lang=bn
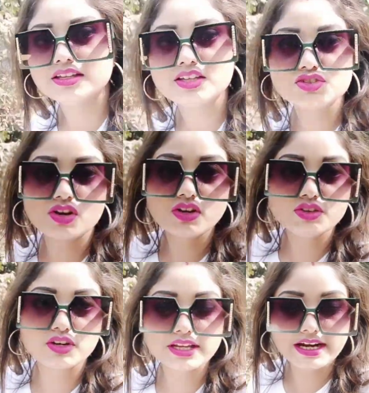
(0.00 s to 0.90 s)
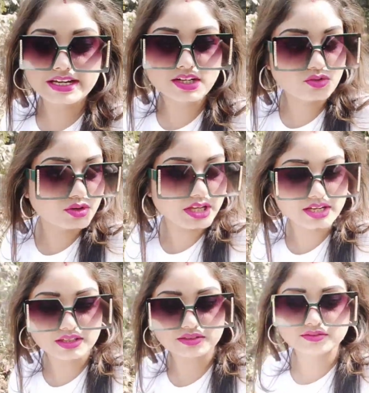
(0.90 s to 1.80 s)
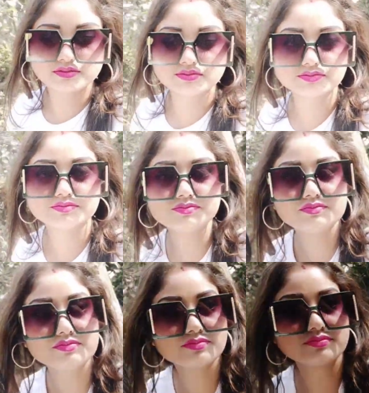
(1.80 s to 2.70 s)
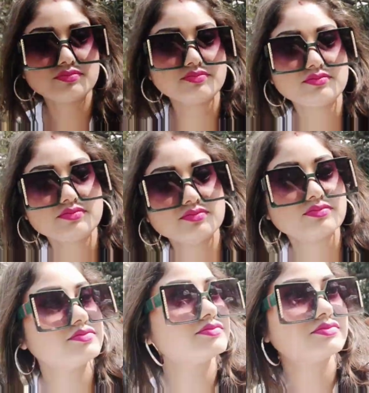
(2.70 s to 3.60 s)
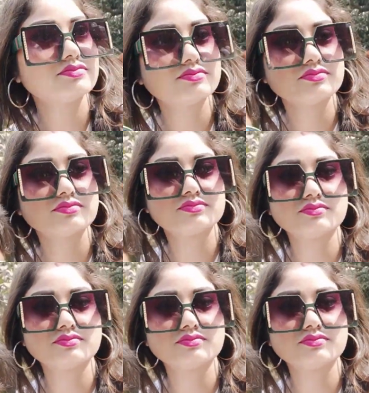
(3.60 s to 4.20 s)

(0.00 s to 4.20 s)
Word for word: তো চলো একটুখানি গাড়িটা ঘুরিয়ে নিই স্বরূপ গার্ডেনটের ভেতরে তো হ্যাঁ?